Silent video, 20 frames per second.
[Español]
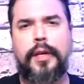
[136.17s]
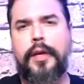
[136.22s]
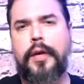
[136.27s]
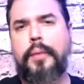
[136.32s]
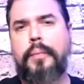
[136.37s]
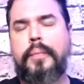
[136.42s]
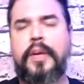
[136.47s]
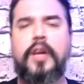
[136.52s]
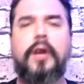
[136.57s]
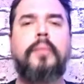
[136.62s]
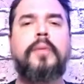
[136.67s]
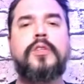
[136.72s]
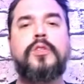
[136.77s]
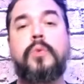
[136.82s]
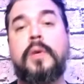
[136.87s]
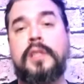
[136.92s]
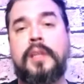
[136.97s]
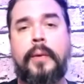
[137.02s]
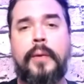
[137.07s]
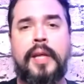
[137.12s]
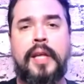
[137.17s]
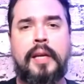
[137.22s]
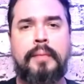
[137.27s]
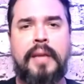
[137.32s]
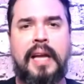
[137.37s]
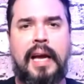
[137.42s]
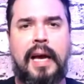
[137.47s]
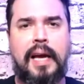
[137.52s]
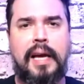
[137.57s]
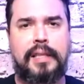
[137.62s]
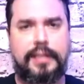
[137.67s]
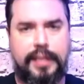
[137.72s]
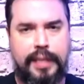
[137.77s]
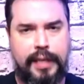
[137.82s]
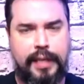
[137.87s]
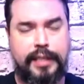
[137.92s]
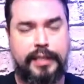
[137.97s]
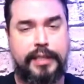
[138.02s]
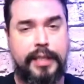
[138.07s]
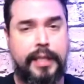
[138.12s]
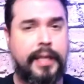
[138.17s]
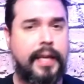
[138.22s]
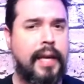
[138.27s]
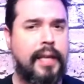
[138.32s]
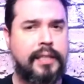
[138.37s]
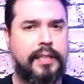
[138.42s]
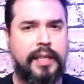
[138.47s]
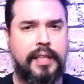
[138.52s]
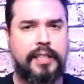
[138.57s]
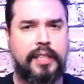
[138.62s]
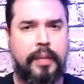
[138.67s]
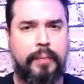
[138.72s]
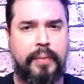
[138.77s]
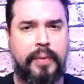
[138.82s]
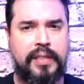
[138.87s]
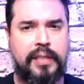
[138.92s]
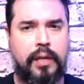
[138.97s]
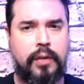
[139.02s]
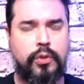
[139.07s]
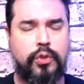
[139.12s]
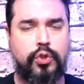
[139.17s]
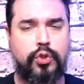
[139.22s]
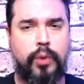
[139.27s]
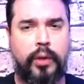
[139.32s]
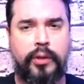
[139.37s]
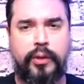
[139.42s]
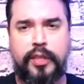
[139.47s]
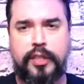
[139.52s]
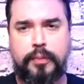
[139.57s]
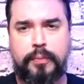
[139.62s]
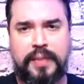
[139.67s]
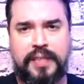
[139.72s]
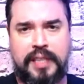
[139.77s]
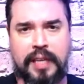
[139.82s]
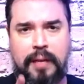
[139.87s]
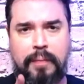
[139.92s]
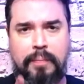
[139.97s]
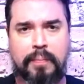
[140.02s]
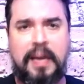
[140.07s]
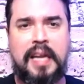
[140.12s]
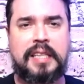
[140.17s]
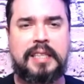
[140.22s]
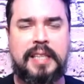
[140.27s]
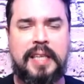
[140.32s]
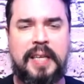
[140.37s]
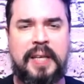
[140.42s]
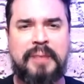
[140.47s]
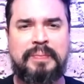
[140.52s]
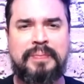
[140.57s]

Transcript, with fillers: Mi nombre es Juan David Arbeláez y si quieres que interprete algún sueño en especial para ti,